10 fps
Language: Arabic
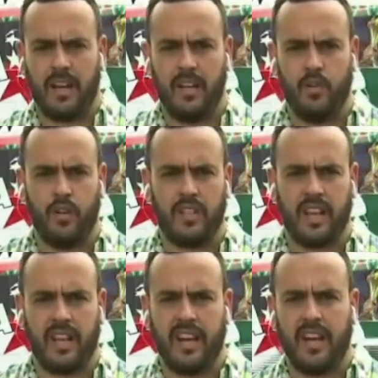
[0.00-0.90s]
قيلولة
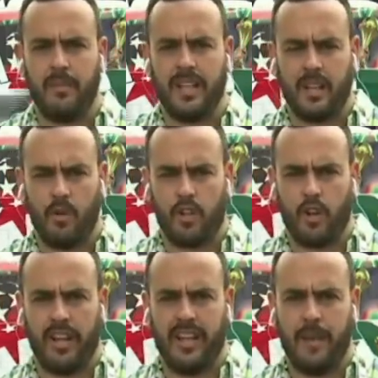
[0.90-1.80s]
صغيرة قبل التوجه
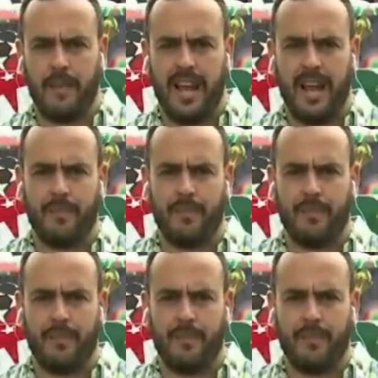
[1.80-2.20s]
إلى ملعب